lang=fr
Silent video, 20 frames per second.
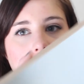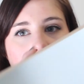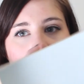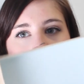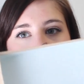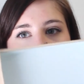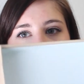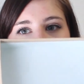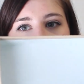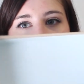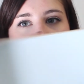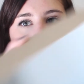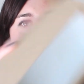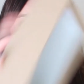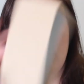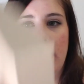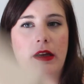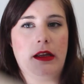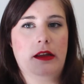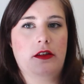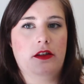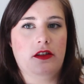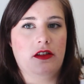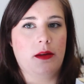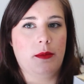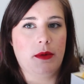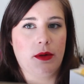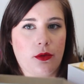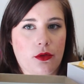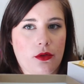sont un peu décorées si
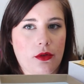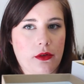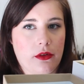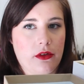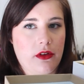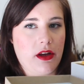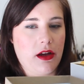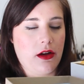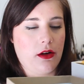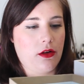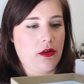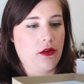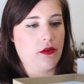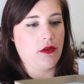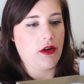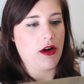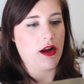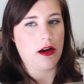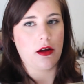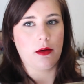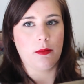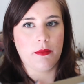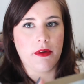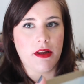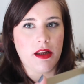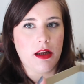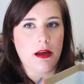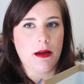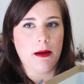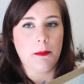jamais on s'en sert voilà, comme
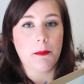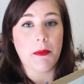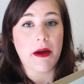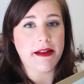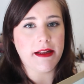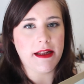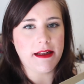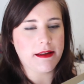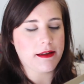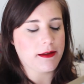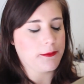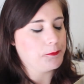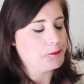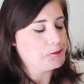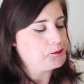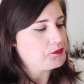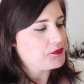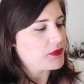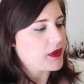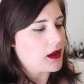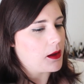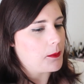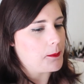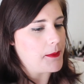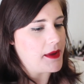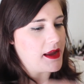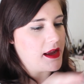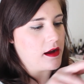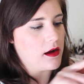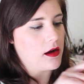des bannettes.
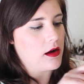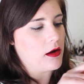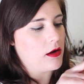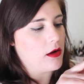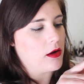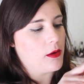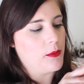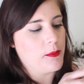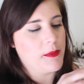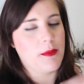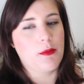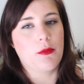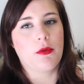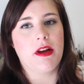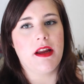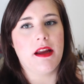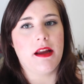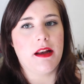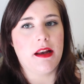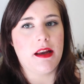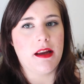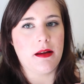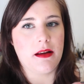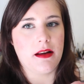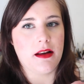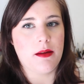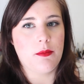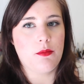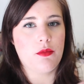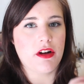Mais, euh, mais bon,
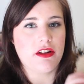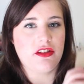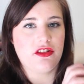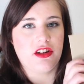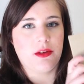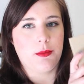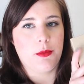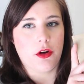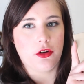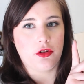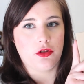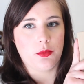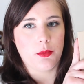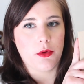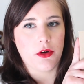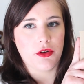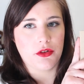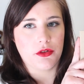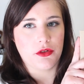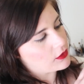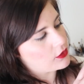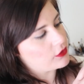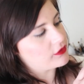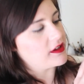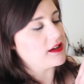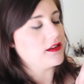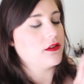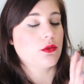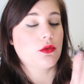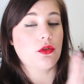les, boîtes chez Birchbox quand
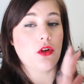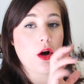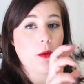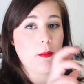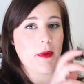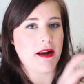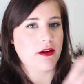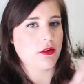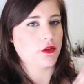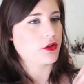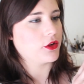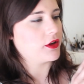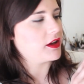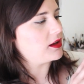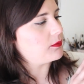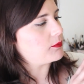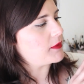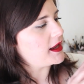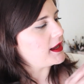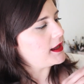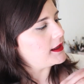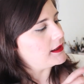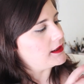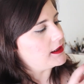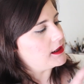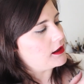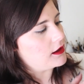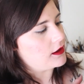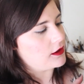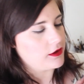elles sont normales, entre guillemets,
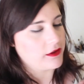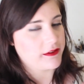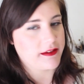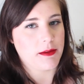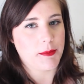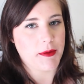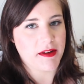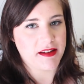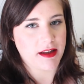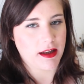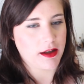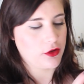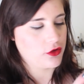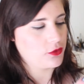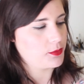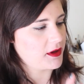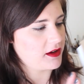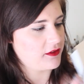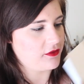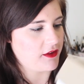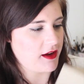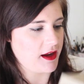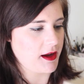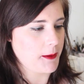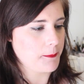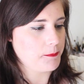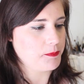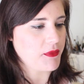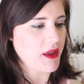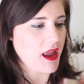euh, c'est pas celles que je préfère.
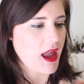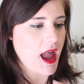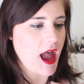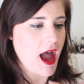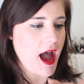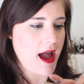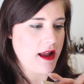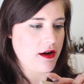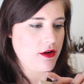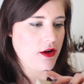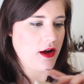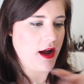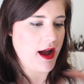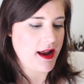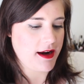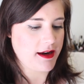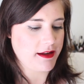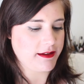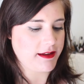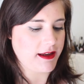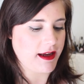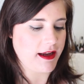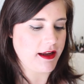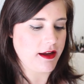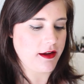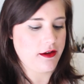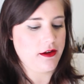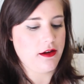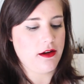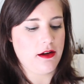Alors, à
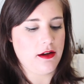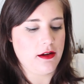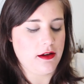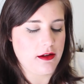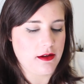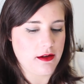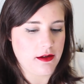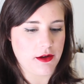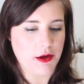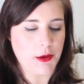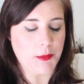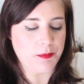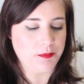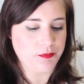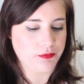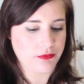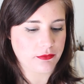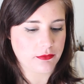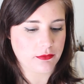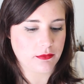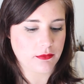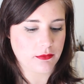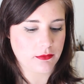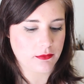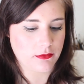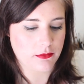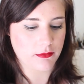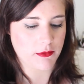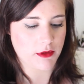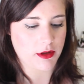l'intérieur, euh,
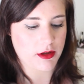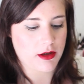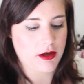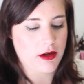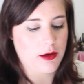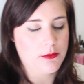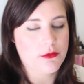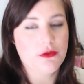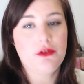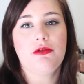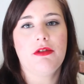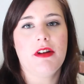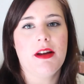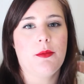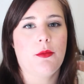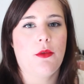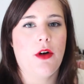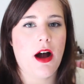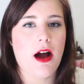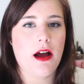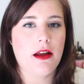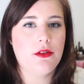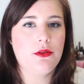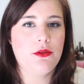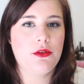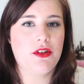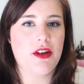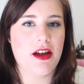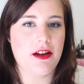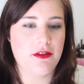comme tous les mois, nous